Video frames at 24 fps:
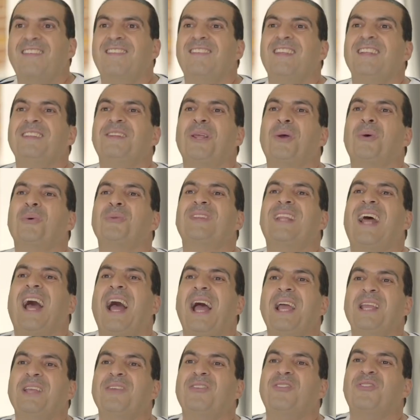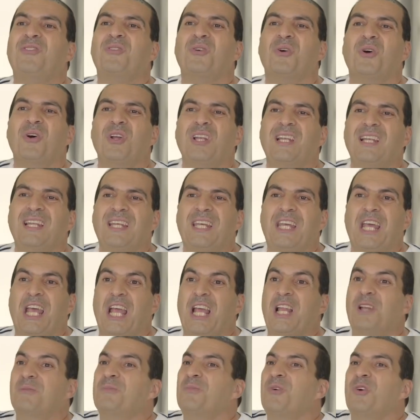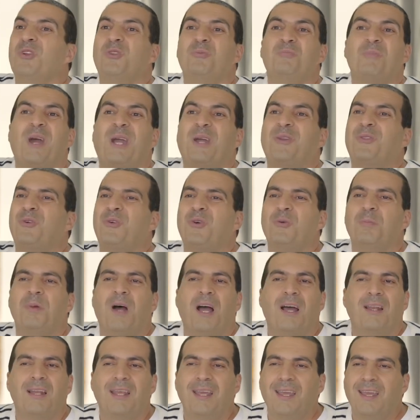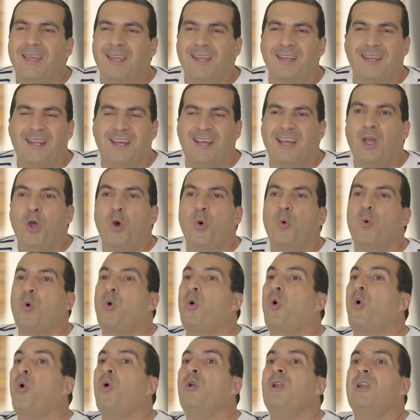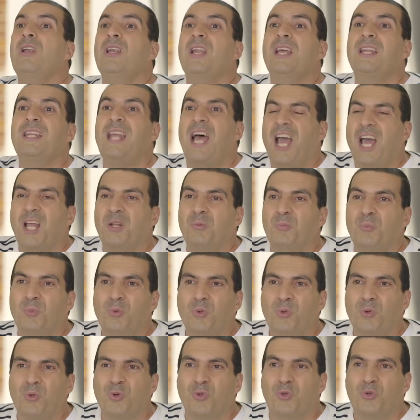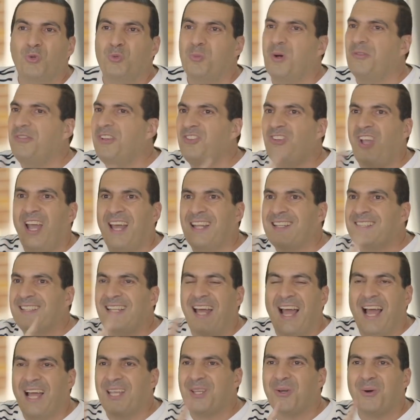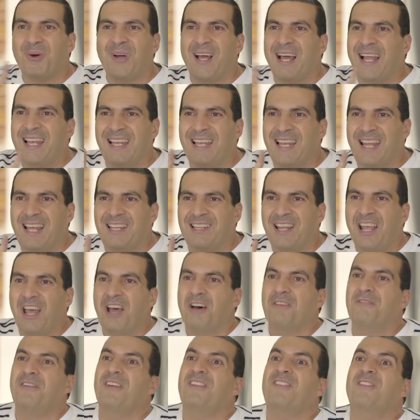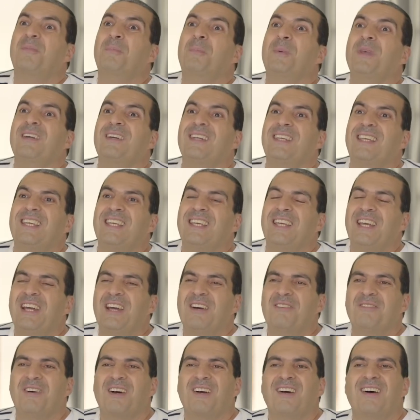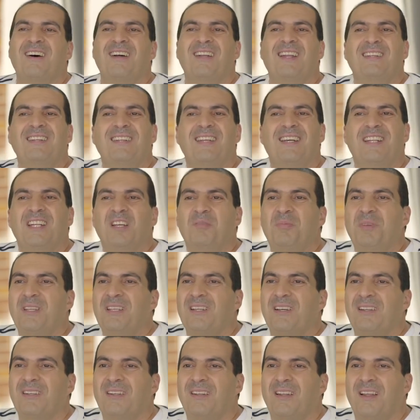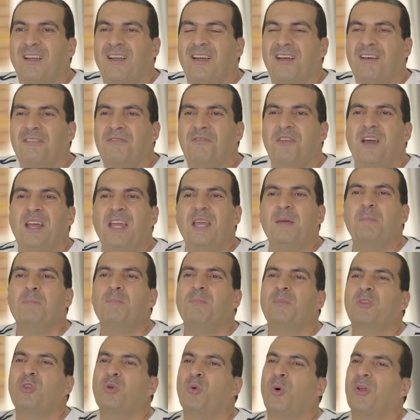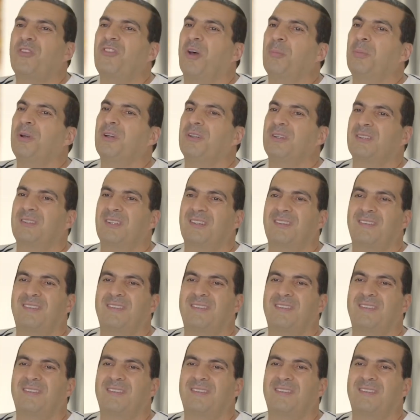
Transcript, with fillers: اصل انت كنت عايز تقول لي الموت مكتوب علينا وكلنا هنموت ومفيش حد هيخلد فاصبري فقالت يا نبي الله فهمت وصبرت